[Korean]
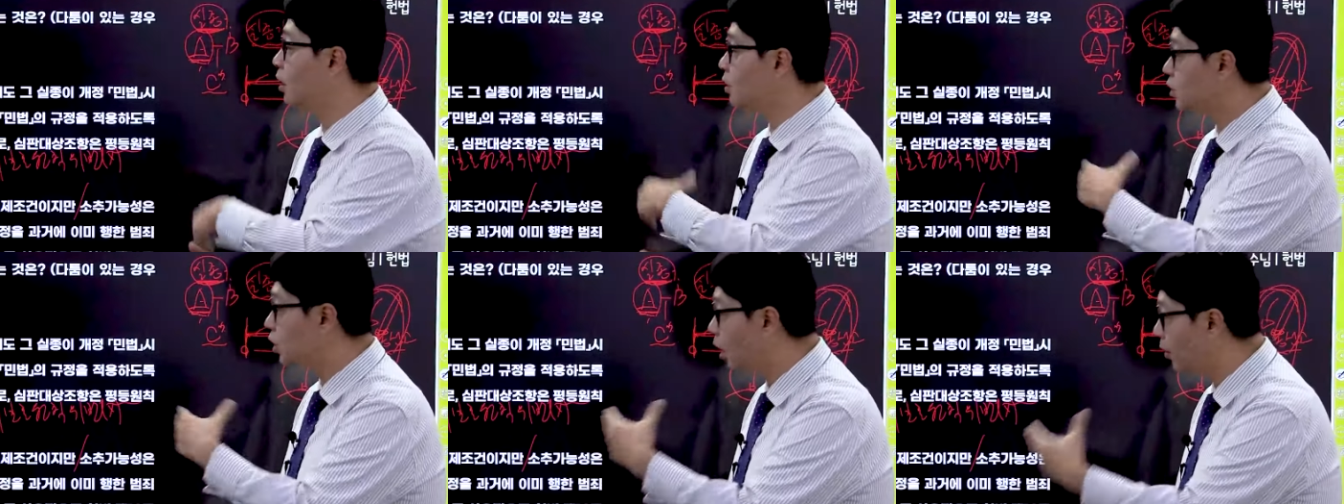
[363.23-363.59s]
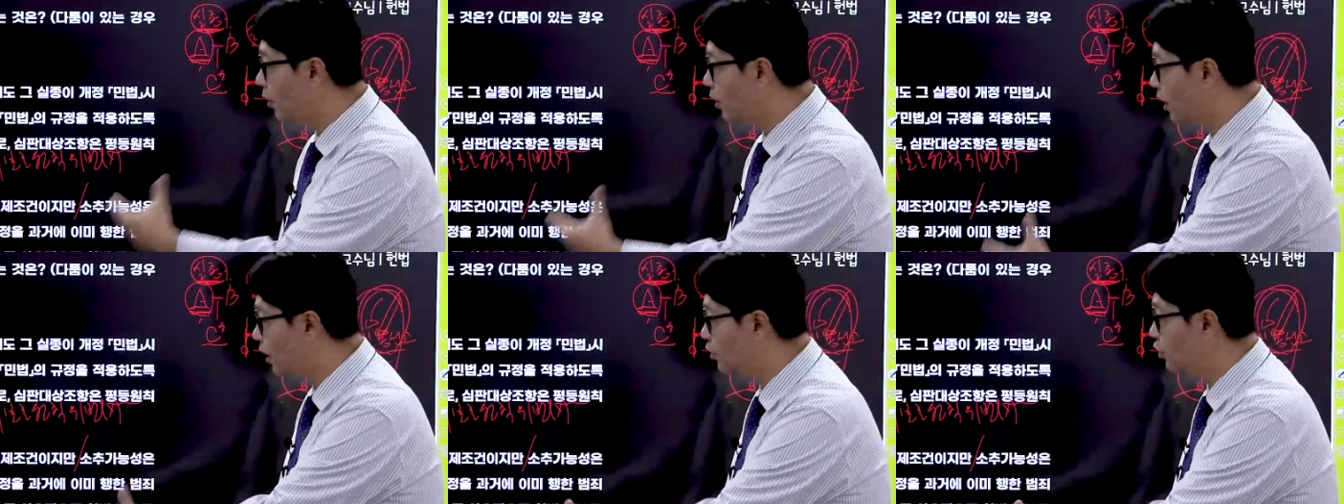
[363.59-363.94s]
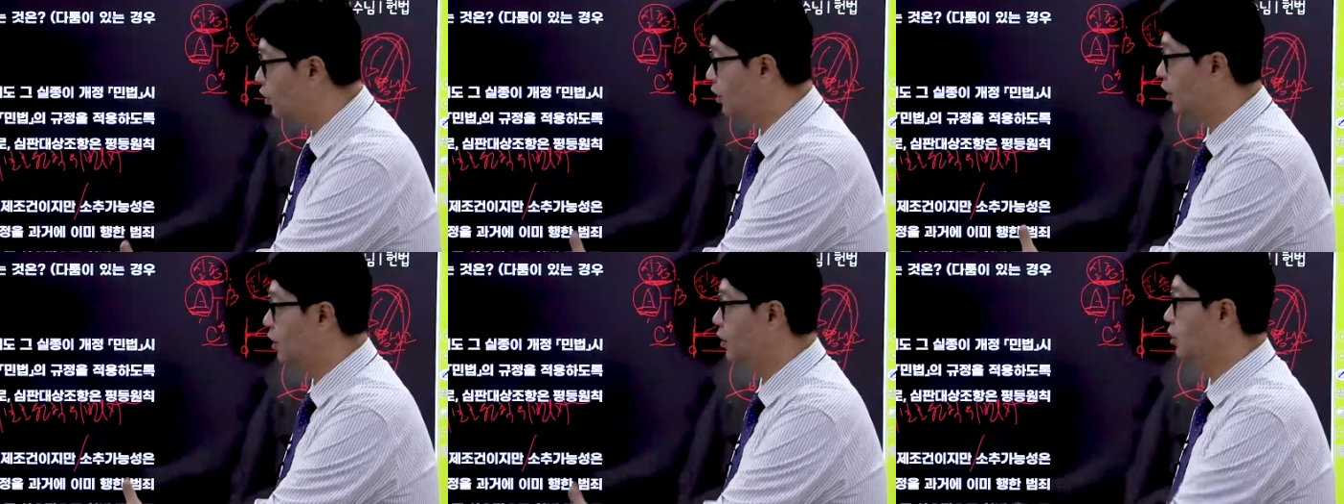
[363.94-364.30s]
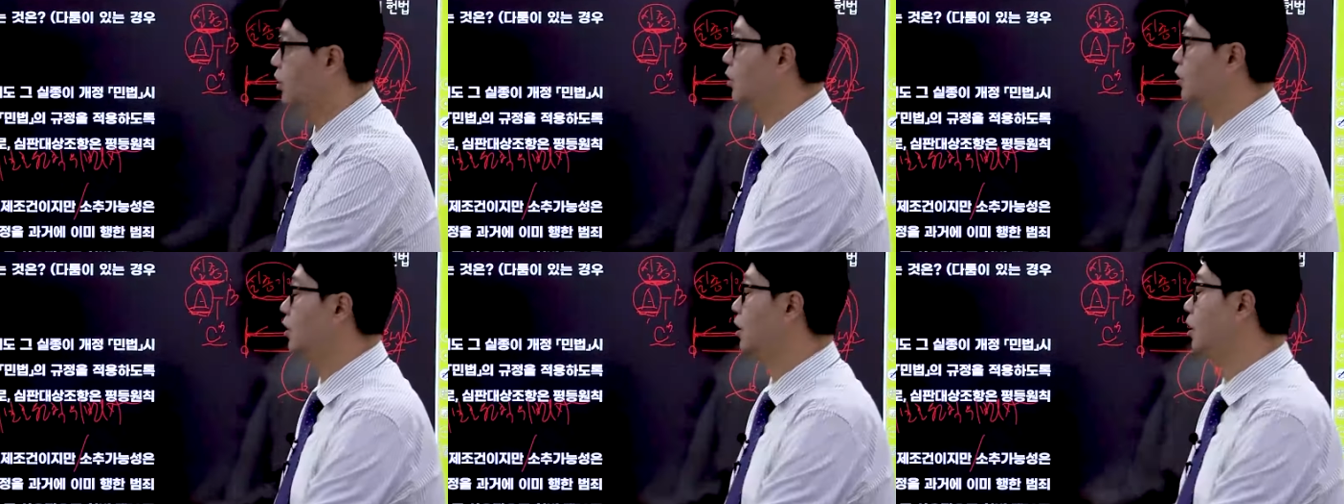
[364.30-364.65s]
처벌을 할 수
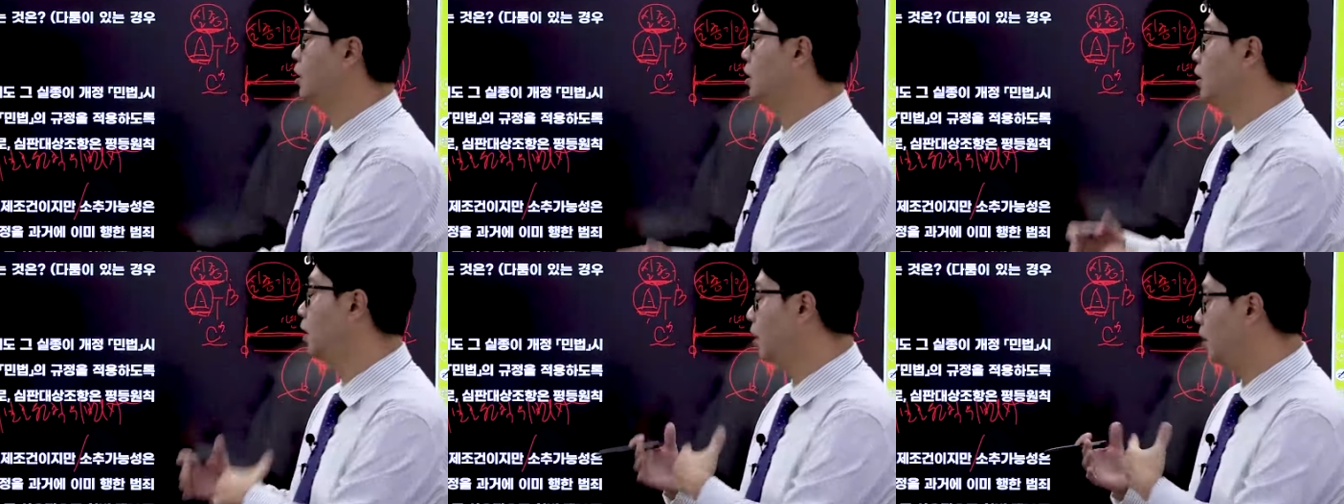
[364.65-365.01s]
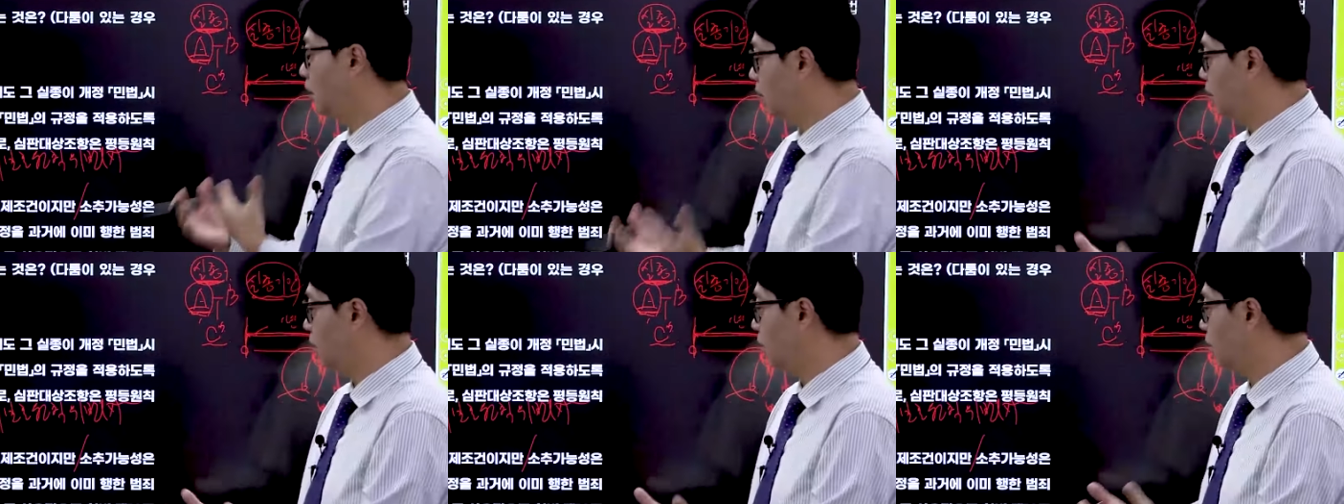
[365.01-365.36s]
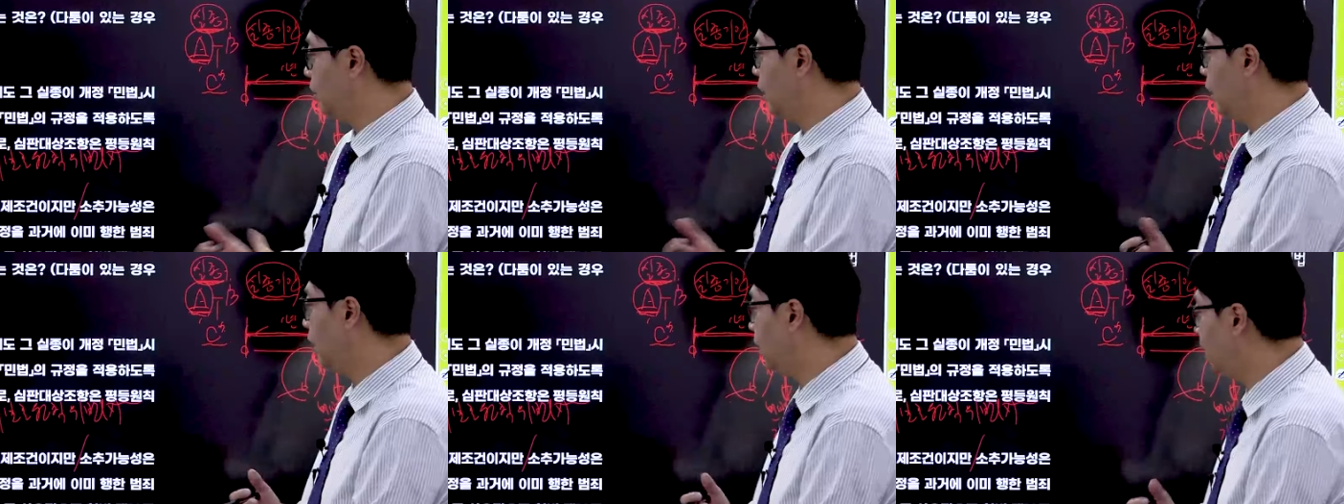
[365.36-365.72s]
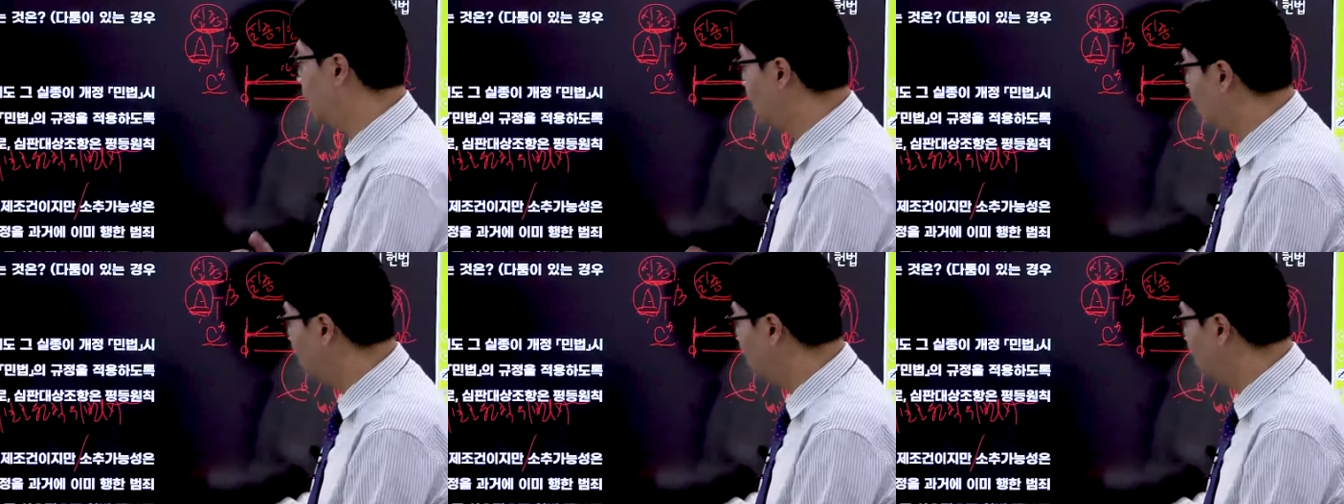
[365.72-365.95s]
있겠죠. 그래서 어, 근데